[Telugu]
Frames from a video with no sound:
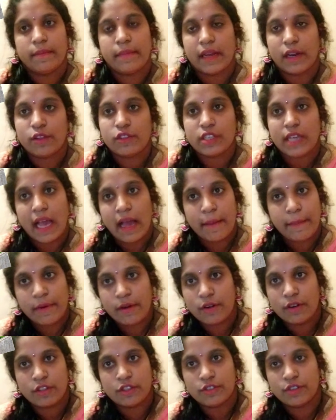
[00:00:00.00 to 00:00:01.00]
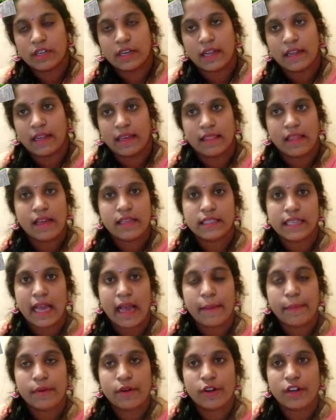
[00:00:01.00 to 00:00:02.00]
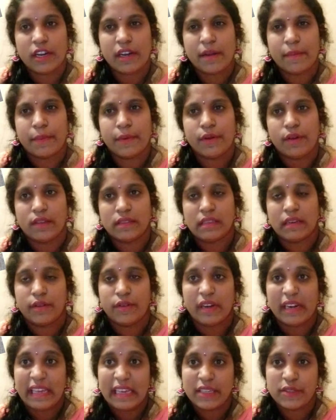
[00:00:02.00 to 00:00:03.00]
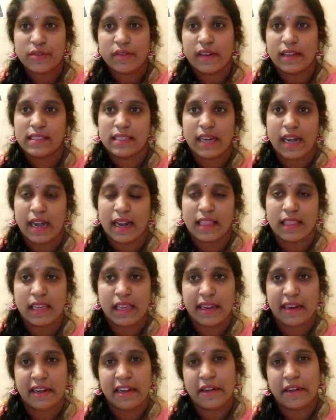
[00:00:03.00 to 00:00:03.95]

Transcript: మనం చేపలు వండుతుంటాం కదా చేపలు వండినప్పుడు అసలు నీచు వాసన అనేది